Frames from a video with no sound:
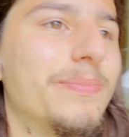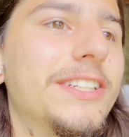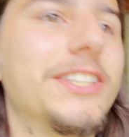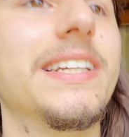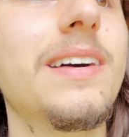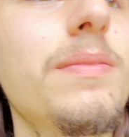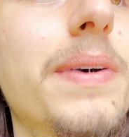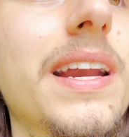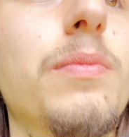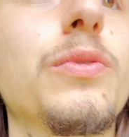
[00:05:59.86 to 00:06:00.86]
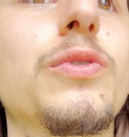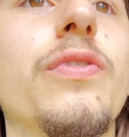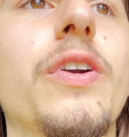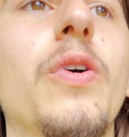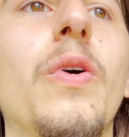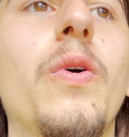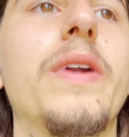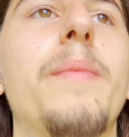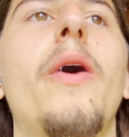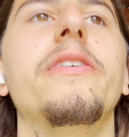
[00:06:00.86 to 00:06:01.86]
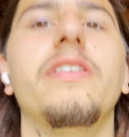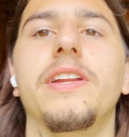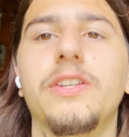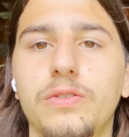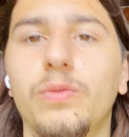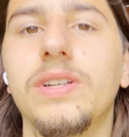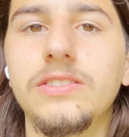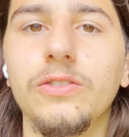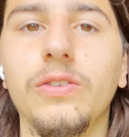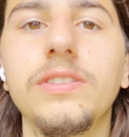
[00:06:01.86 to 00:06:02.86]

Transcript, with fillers: piscina, perché appunto farò una pausa, finisco questo